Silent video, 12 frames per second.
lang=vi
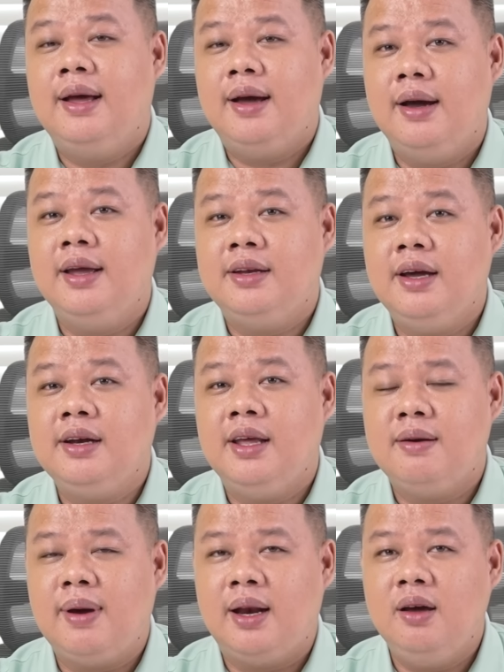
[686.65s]
À, hình thức
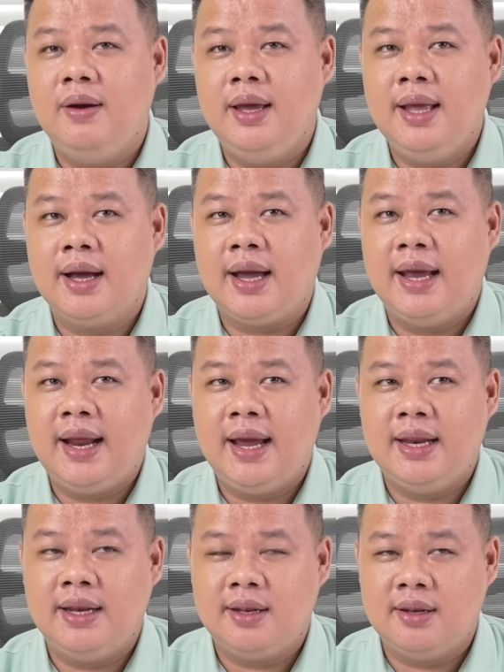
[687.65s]
thì các bạn lưu ý nha, cái
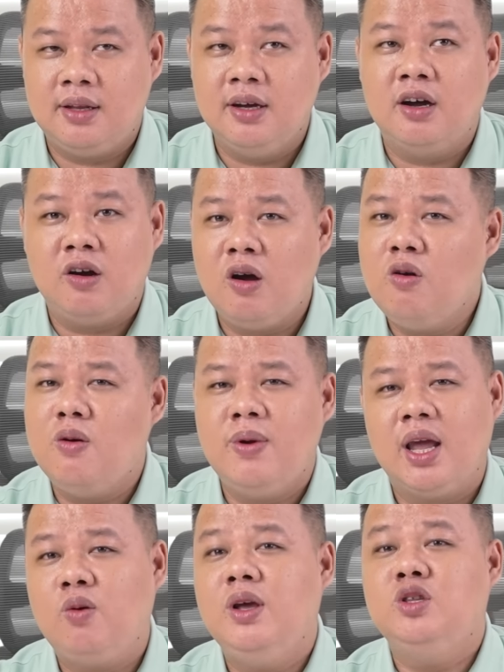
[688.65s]
này thì thường nó không có
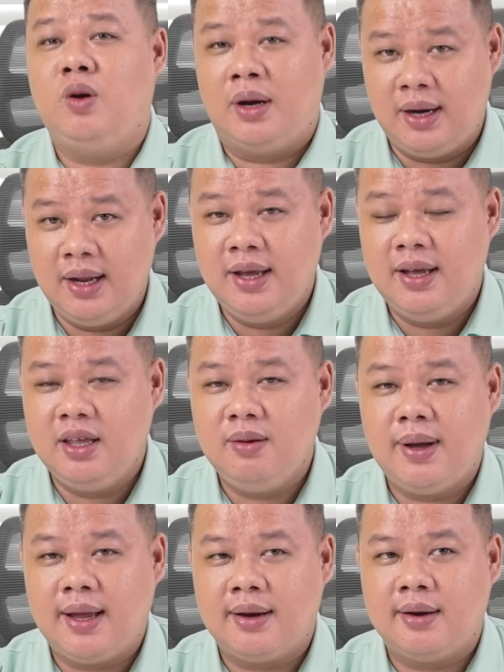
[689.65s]
một cái quy chuẩn,
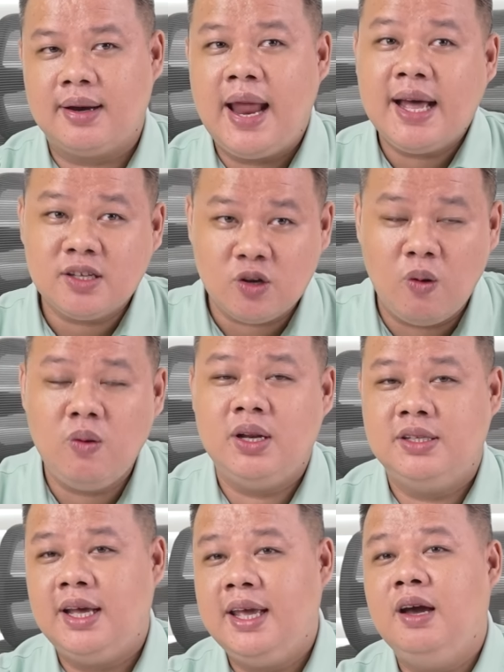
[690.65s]
nhưng mà đa số
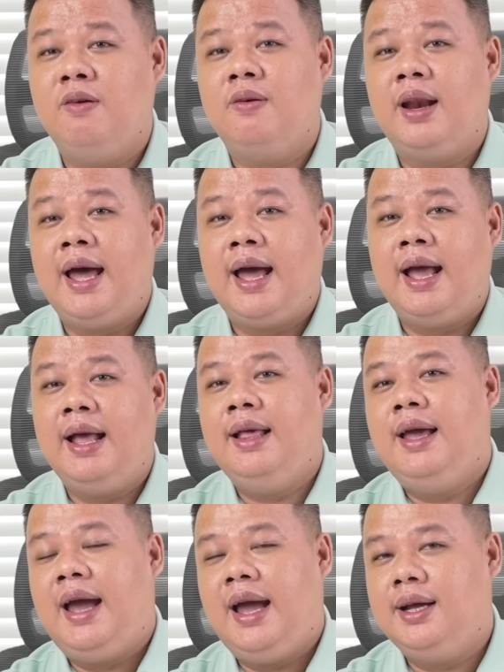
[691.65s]
thì sẽ hiểu là
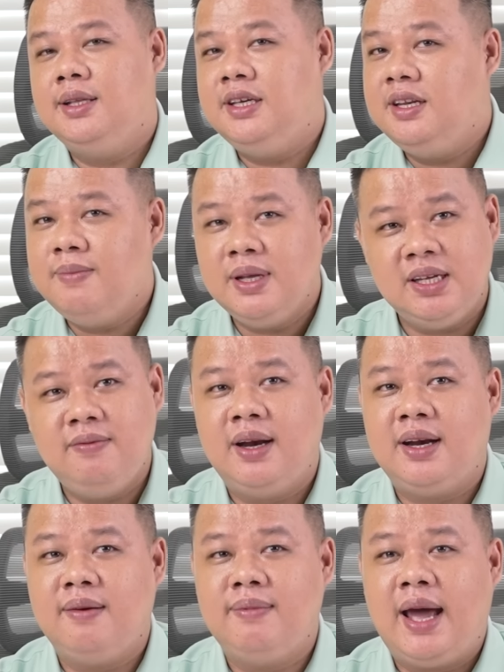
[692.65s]
hàng chín mươi chín
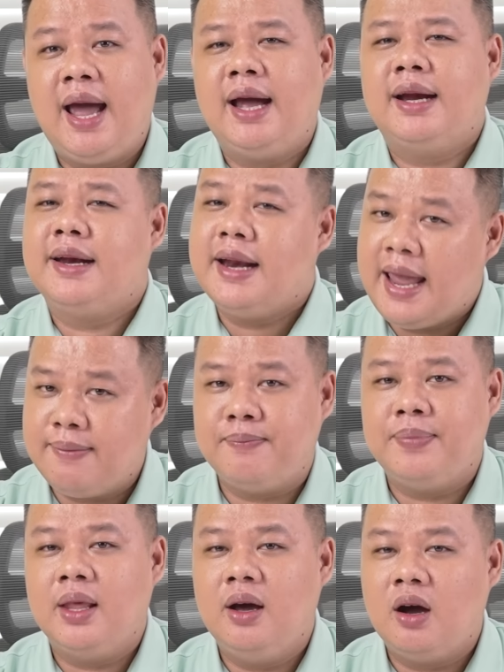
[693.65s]
phần trăm là hàng
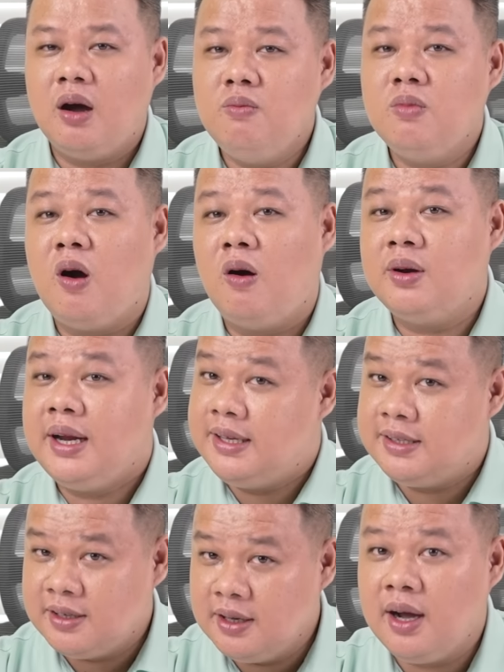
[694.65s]
đẹp, không có
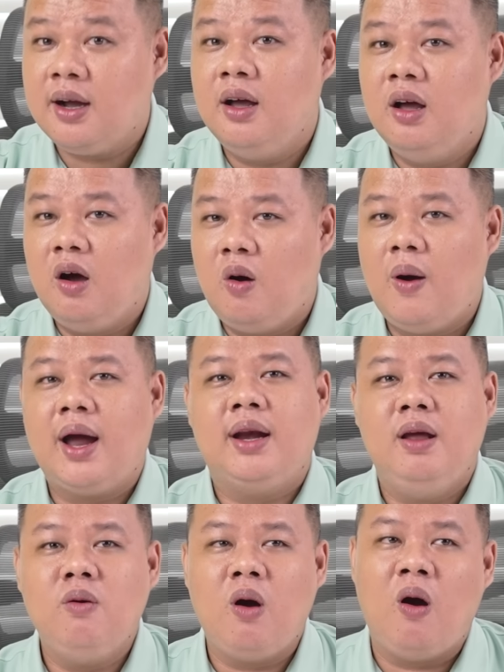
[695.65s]
trầy xước, hoặc
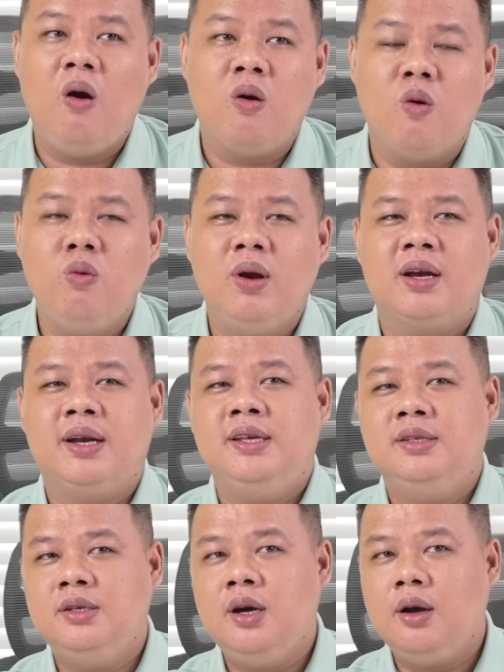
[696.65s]
nếu có cũng là
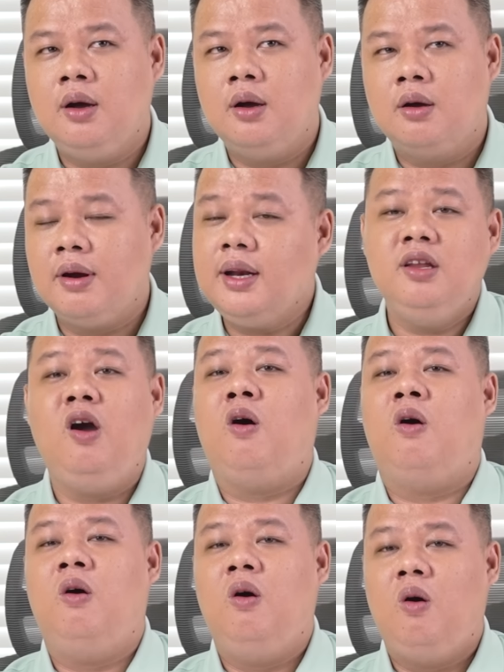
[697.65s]
trầy xước rất
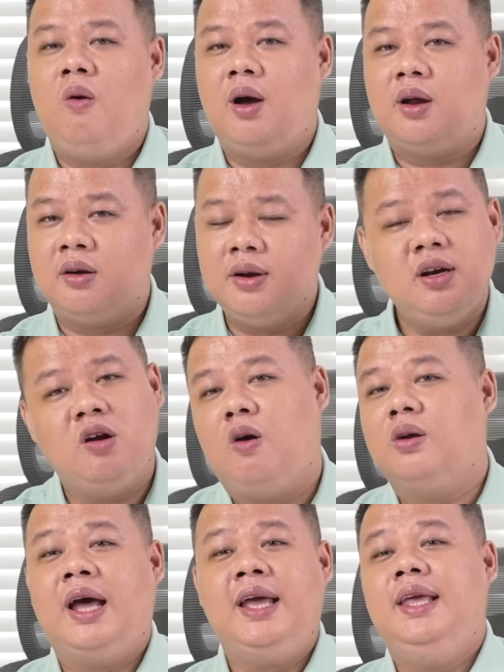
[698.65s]
nhỏ hoặc rất
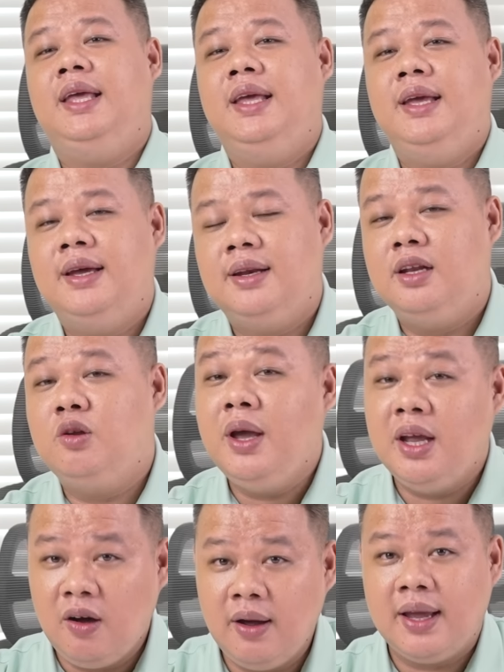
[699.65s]
khó thấy thì
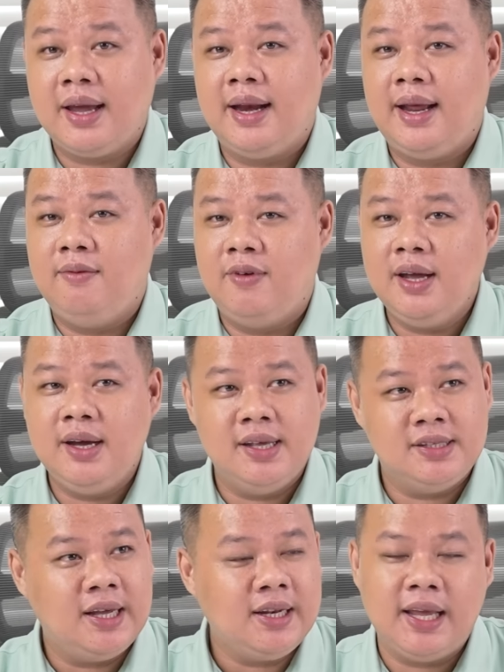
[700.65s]
tùy thôi. Cái này với
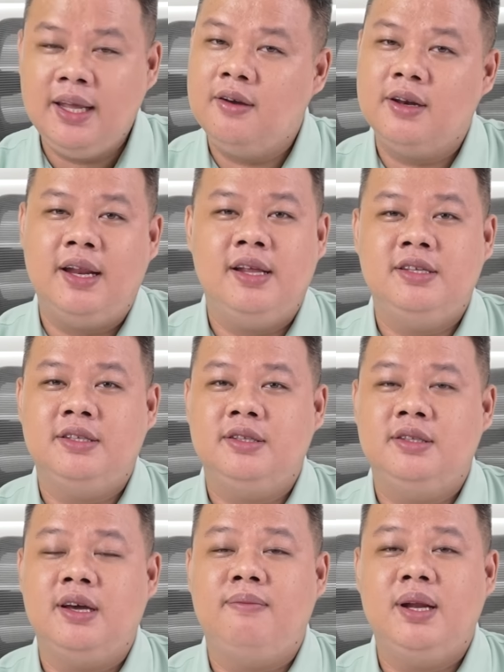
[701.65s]
người dễ tính có thể là
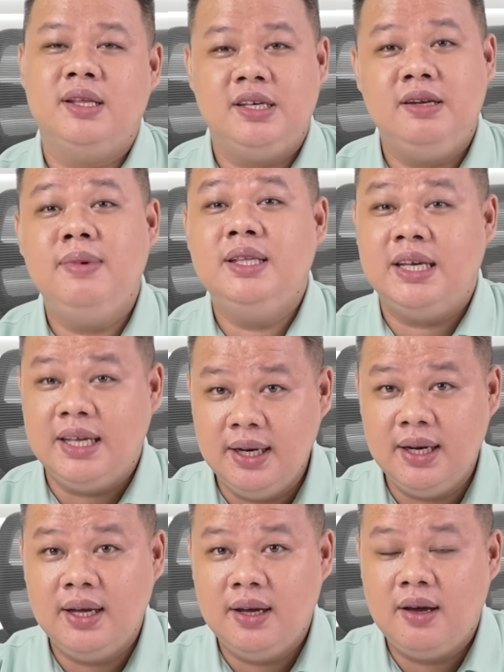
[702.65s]
chấm là chín mươi chín,
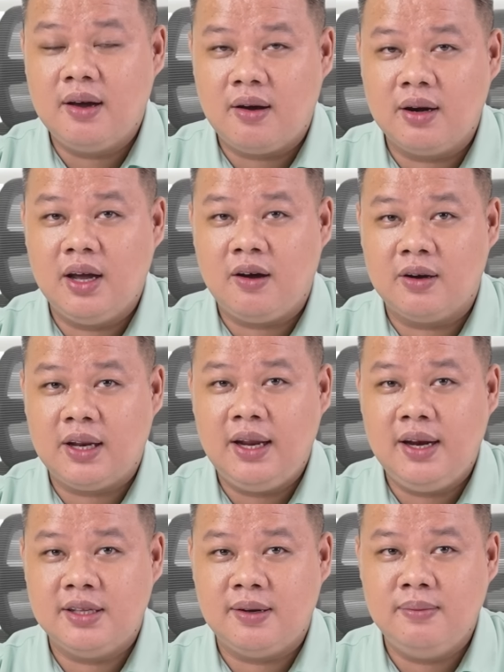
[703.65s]
còn người khó
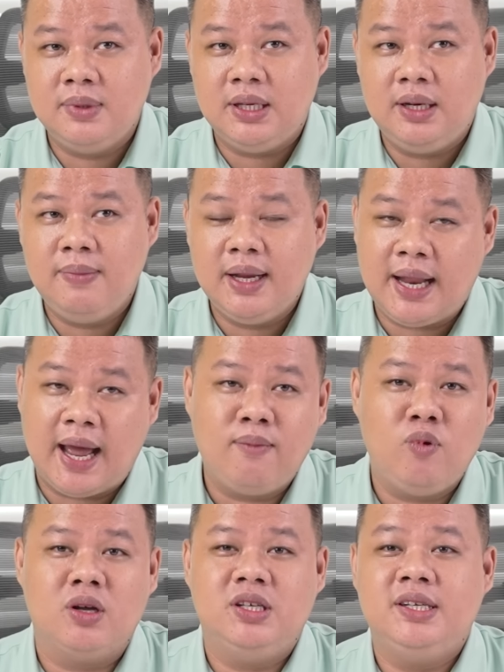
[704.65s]
tính là chấm chín mươi
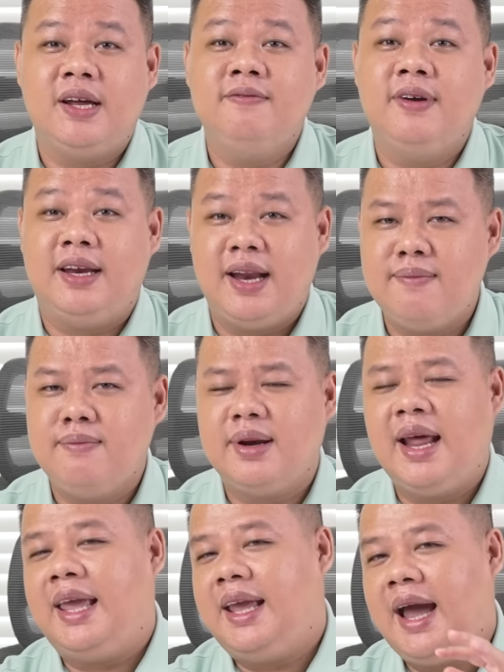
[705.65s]
tám hoặc chín mươi tám phẩy năm,
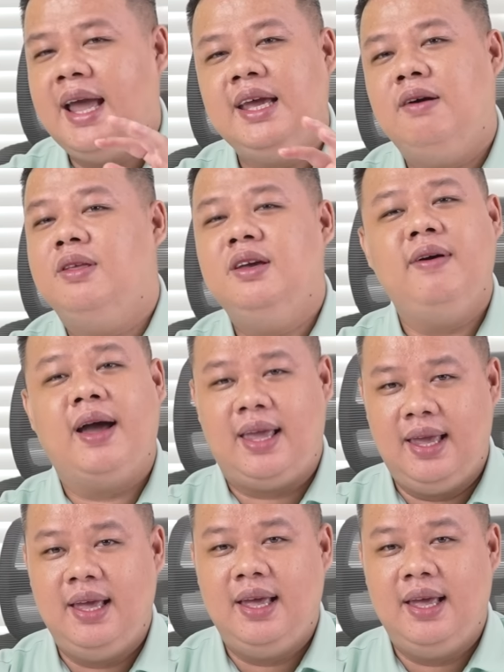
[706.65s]
đại khái kiểu như vậy.